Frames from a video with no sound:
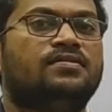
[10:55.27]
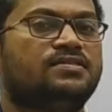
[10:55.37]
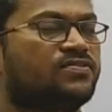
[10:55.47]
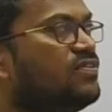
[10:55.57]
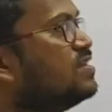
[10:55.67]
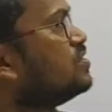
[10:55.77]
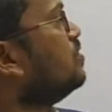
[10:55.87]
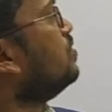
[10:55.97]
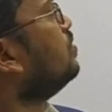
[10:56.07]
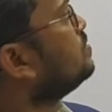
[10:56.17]

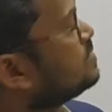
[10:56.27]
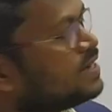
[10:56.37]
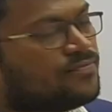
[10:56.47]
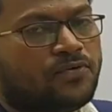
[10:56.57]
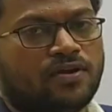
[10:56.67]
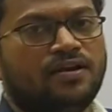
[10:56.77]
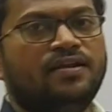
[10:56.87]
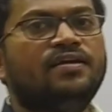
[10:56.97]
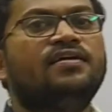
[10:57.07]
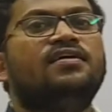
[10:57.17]
స్క్వేర్స్లో స్టెప్ ఫోర్
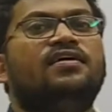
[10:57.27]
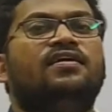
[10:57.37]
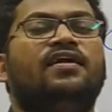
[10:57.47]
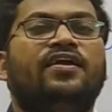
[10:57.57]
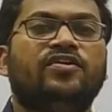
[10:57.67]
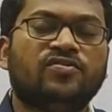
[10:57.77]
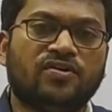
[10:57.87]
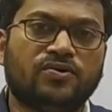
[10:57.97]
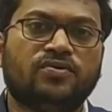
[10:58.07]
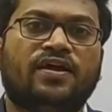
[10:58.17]
అండి నైంటీ
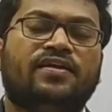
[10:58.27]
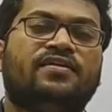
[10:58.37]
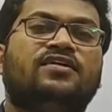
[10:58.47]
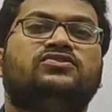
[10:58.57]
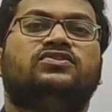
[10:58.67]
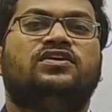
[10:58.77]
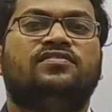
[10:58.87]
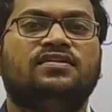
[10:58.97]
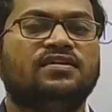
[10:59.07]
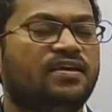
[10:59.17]
వన్ టు నైంటీ నైన్
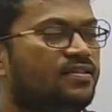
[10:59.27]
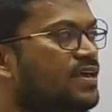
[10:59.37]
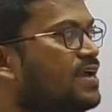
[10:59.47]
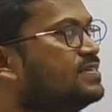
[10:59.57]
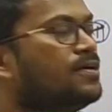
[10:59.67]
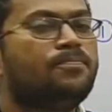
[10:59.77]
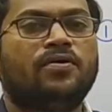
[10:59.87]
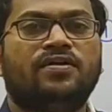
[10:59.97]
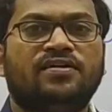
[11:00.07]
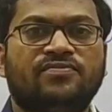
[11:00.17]
చూద్దామండి ఇది ఎగ్జామ్
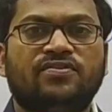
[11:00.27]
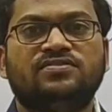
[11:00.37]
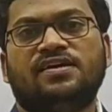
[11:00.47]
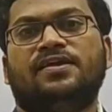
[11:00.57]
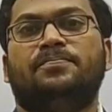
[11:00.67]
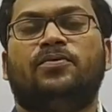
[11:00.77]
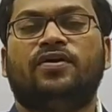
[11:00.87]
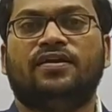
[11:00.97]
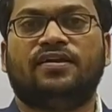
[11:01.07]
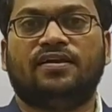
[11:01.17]
పాయింట్ ఆఫ్ వ్యూ చాలా
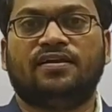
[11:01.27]
ఇంపార్టెంట్ అండి